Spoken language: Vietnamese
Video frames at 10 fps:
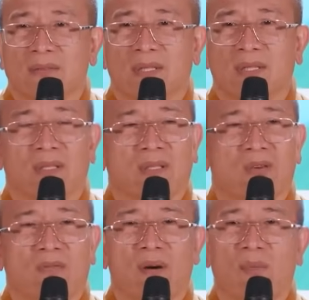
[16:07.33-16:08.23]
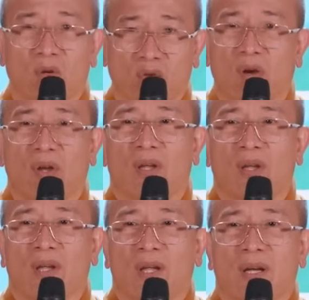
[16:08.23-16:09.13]
Thì cô vợ bảo đúng rồi,
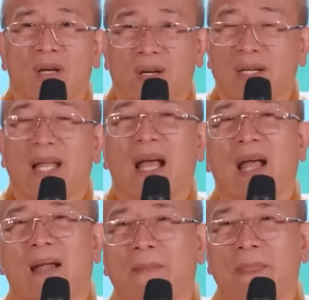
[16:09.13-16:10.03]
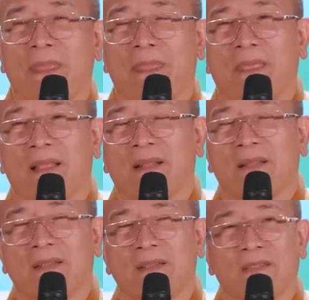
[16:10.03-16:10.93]
Hương đấy à.
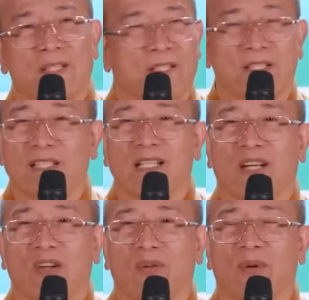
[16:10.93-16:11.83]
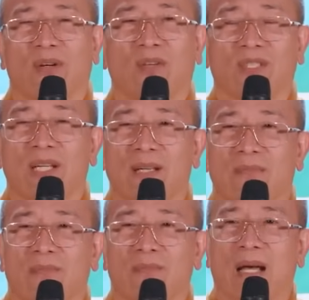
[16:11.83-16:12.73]
Nhận ra Hương là nói bảo, ô
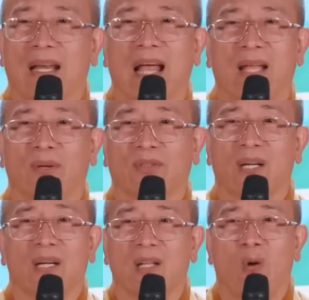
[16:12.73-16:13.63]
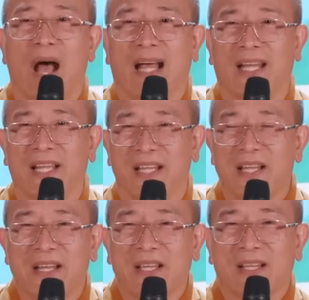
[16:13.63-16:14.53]
thế bạn ai? Bảo tớ đây, Họa đây,
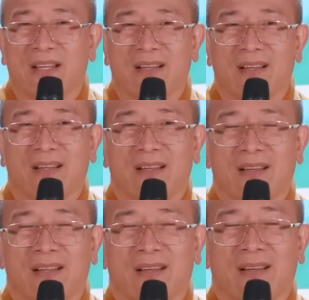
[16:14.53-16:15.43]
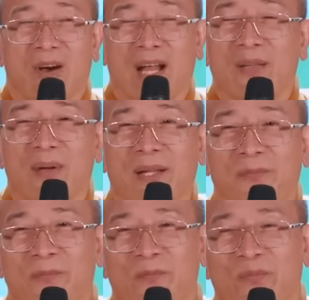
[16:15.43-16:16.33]
Họa đây mà.
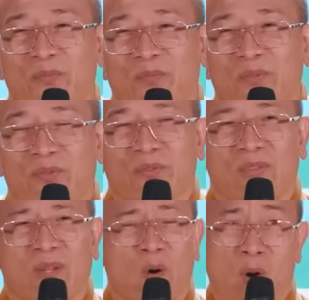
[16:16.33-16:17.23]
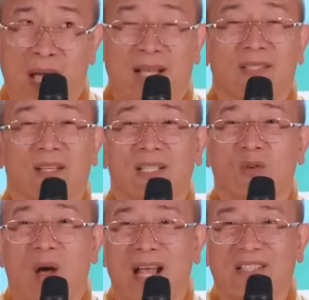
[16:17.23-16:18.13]
Thế mà Họa, trời
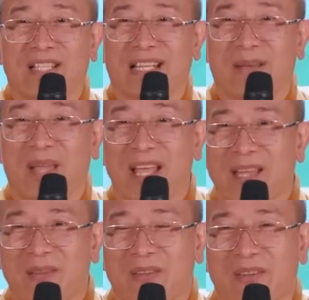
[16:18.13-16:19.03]
sao Họa xinh đẹp thế?